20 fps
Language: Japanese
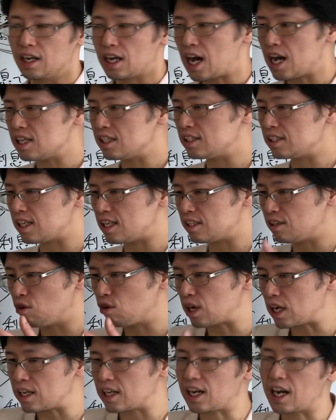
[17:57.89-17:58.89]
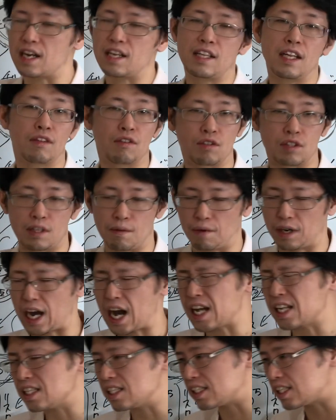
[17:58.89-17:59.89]
完全にお金借りたとしても
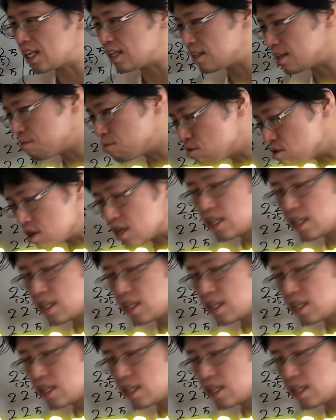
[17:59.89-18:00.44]
完全に無